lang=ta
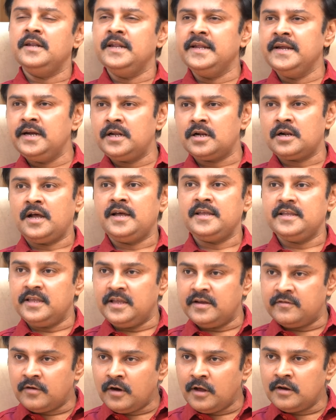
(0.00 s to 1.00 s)
லீடரா
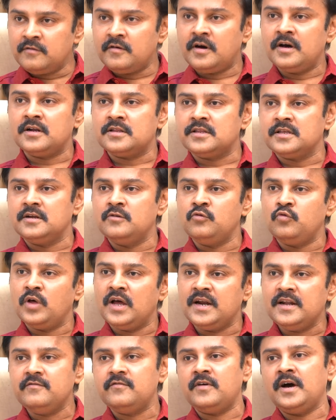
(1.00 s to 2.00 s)
எவால்வ்
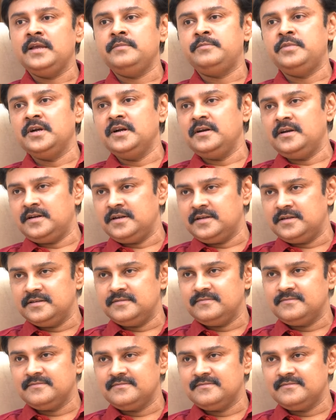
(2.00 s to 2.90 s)
ஆகிறதுக்குண்டான வாய்ப்புகள் இருக்கு